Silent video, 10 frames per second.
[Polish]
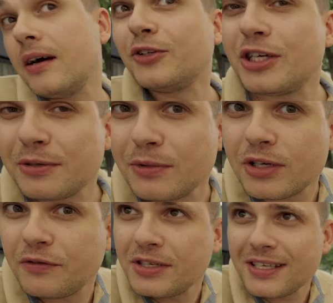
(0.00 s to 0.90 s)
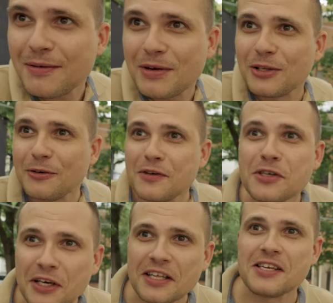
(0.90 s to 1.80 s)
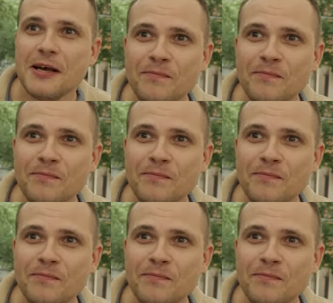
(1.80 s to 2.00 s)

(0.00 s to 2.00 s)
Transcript: chociaż może wszystkie będą wysokie C.